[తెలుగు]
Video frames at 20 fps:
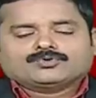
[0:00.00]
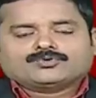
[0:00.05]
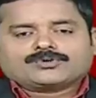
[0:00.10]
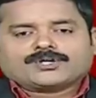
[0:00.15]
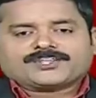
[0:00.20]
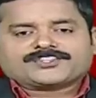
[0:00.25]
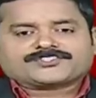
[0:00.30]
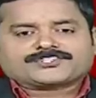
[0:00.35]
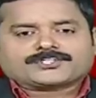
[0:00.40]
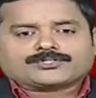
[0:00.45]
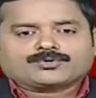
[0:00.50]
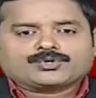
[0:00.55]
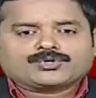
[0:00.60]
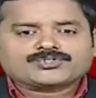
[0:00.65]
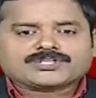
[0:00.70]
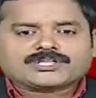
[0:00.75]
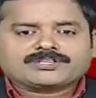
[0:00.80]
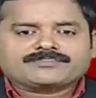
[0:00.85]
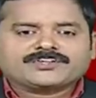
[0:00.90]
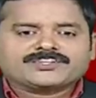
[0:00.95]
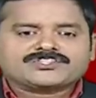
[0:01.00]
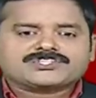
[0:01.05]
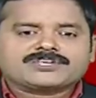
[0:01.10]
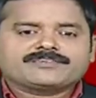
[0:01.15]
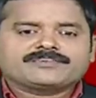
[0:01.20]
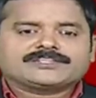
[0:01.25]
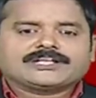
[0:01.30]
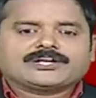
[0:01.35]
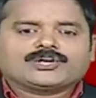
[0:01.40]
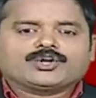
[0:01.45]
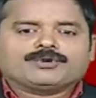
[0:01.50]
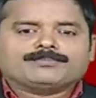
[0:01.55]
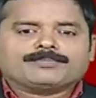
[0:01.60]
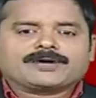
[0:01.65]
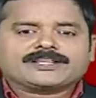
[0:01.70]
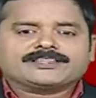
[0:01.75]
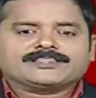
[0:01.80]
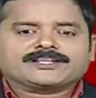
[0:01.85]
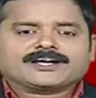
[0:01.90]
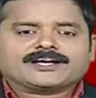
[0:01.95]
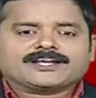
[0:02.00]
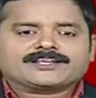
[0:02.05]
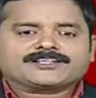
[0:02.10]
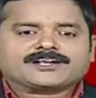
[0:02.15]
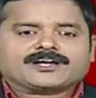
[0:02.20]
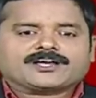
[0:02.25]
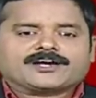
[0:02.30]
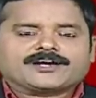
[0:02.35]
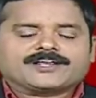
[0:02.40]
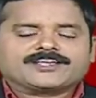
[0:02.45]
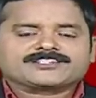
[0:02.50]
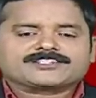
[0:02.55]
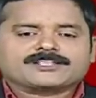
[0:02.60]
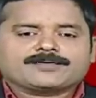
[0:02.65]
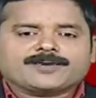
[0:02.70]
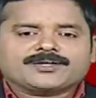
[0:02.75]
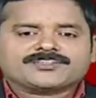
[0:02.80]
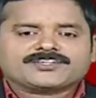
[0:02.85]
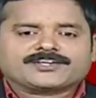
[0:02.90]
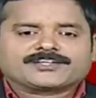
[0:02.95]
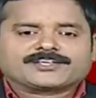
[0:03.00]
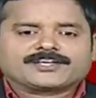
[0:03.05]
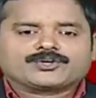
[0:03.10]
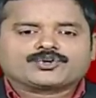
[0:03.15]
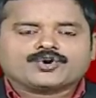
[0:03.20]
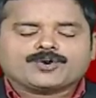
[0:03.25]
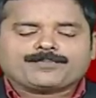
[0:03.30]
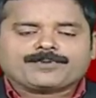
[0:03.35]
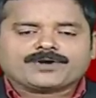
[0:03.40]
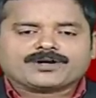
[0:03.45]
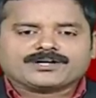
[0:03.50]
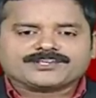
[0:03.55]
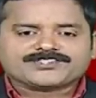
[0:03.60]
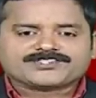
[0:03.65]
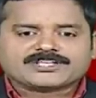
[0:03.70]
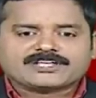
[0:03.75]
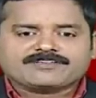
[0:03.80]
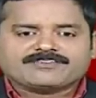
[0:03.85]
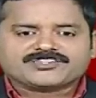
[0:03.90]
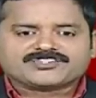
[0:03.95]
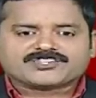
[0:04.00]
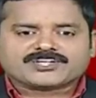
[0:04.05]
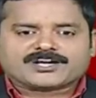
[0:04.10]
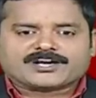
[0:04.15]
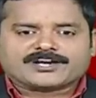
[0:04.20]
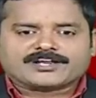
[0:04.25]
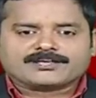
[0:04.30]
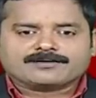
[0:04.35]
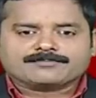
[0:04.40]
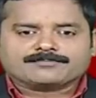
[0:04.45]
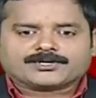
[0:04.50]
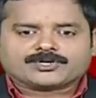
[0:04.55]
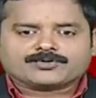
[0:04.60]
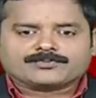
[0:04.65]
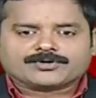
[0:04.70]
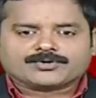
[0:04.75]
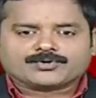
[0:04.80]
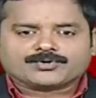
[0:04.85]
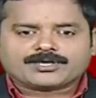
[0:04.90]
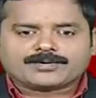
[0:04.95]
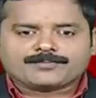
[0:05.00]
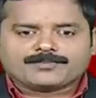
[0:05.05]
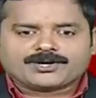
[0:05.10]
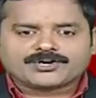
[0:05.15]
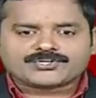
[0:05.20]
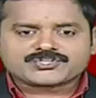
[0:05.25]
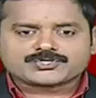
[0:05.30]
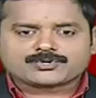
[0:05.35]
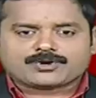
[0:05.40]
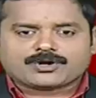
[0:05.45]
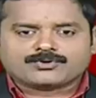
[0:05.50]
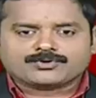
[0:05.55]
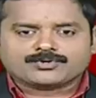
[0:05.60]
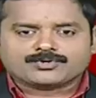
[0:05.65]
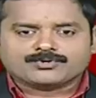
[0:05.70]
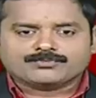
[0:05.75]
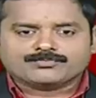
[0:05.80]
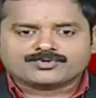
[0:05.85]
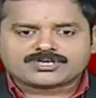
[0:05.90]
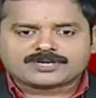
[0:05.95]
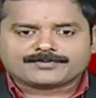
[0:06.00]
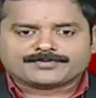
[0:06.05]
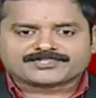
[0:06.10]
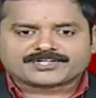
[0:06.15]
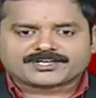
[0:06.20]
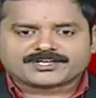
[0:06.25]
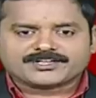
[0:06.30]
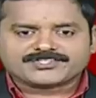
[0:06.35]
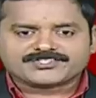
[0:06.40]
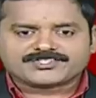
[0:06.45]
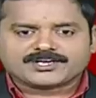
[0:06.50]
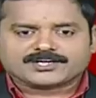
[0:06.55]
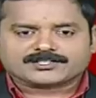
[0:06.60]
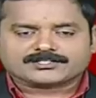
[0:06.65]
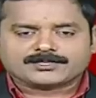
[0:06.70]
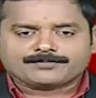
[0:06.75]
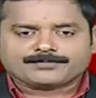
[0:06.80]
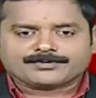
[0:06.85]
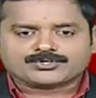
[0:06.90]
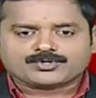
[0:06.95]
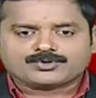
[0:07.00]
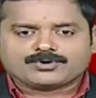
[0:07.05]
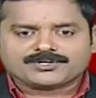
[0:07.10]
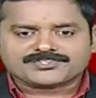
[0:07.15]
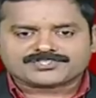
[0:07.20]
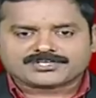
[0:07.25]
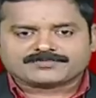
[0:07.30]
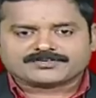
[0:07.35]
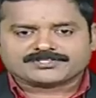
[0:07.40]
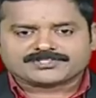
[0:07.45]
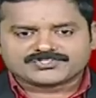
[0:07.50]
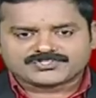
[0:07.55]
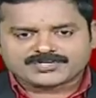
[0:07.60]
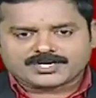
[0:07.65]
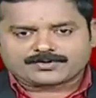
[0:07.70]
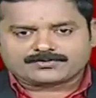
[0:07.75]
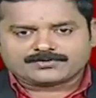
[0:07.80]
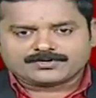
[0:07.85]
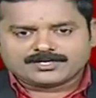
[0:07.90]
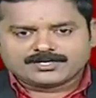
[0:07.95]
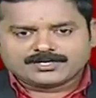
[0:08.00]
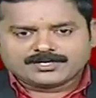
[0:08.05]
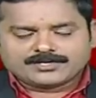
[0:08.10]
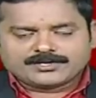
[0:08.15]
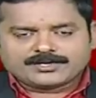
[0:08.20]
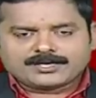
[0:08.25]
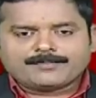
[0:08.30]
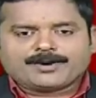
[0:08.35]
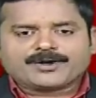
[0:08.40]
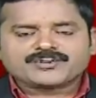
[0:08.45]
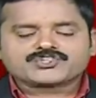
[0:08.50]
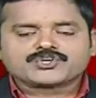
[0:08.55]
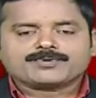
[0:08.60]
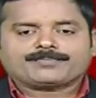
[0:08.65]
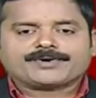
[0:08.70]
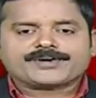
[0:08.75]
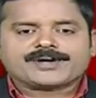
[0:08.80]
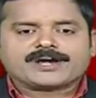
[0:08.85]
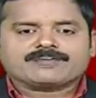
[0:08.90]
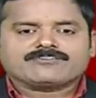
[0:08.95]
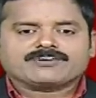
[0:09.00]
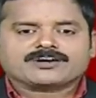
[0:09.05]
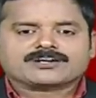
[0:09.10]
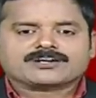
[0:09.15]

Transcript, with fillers: ఉన్నత చదువులు చదివి జీవితంలో మరింతగా ఎదగాలని సమాజానికి గొప్పగా సేవ చేయాలని మనుమడు హిమాంశురావును ముఖ్యమంత్రి కేసీఆర్ దంపతులు ఆశీర్వదించారు హిమాంశు పన్నెండవ